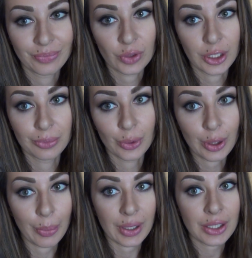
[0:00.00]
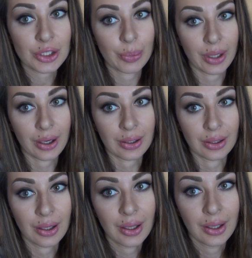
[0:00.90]
Но ну, я немного пораньше
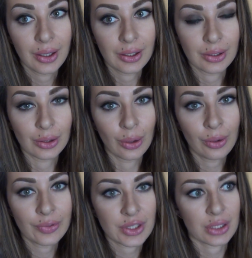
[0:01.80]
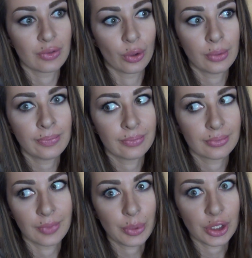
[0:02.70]
приехала. Но все равно
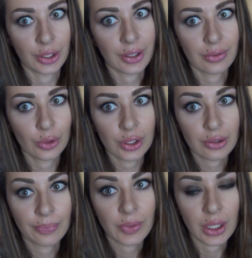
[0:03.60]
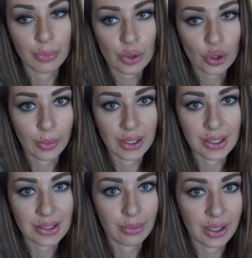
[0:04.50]
вообще никого нет. И причем
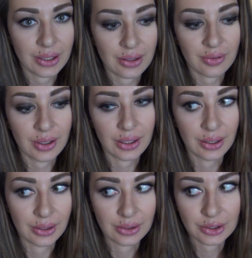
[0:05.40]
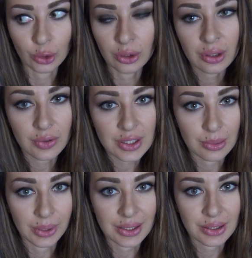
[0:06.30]
они забронировали стол на
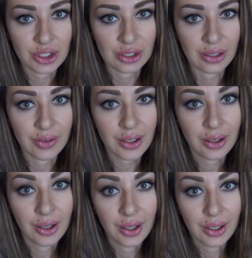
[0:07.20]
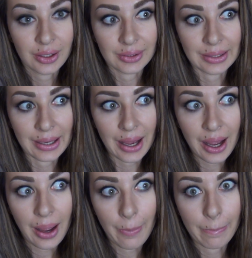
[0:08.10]
18 человек для
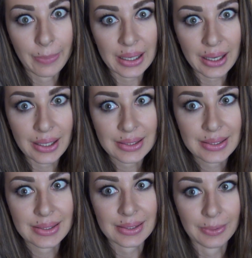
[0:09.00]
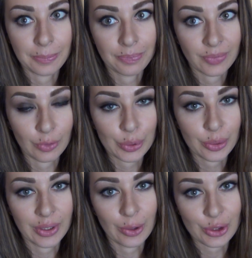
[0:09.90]
прессы. В
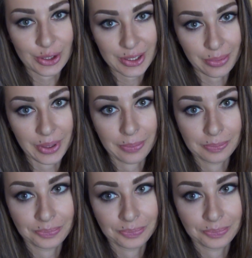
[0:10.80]
общем, я уже СМИ.